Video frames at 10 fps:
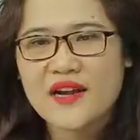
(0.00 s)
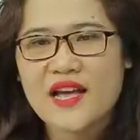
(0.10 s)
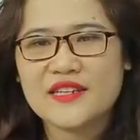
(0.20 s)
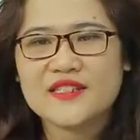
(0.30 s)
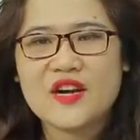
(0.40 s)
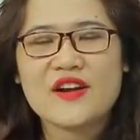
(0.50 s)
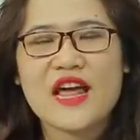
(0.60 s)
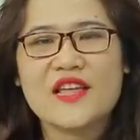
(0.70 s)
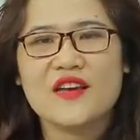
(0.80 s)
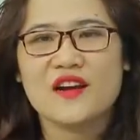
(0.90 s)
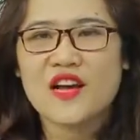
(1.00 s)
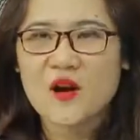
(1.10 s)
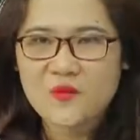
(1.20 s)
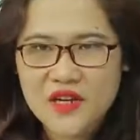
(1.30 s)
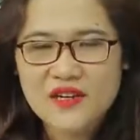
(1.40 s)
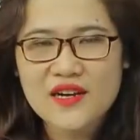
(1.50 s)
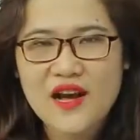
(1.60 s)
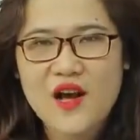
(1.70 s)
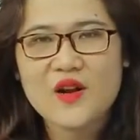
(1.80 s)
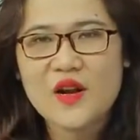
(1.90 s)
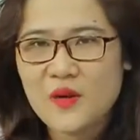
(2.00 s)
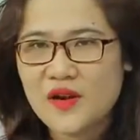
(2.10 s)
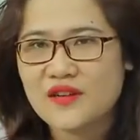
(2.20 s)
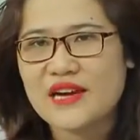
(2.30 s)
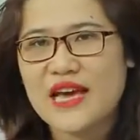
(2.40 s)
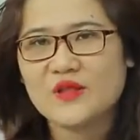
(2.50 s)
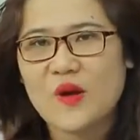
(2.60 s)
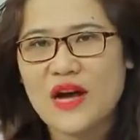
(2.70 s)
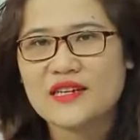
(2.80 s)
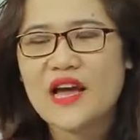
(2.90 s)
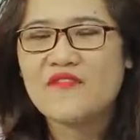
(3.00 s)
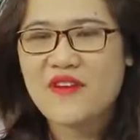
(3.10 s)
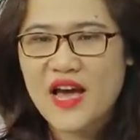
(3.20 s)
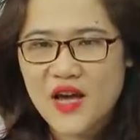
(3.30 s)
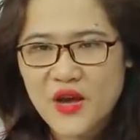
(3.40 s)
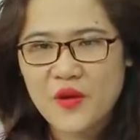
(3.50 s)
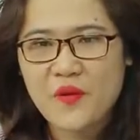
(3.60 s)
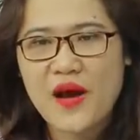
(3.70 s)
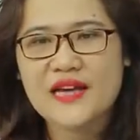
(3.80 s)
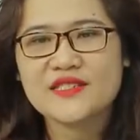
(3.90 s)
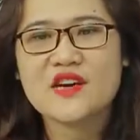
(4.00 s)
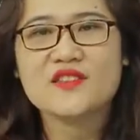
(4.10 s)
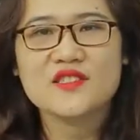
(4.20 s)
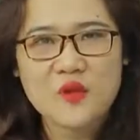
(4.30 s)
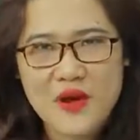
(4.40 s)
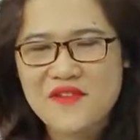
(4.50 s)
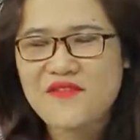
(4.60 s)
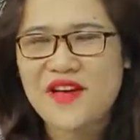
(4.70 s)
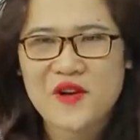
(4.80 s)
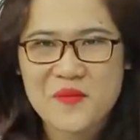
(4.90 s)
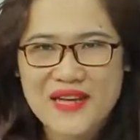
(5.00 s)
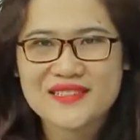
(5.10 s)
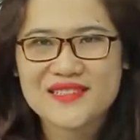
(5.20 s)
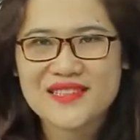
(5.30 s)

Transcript: để cho ra những công thức có lưu lượng an toàn và hiệu quả cho sức khỏe về đôi mắt.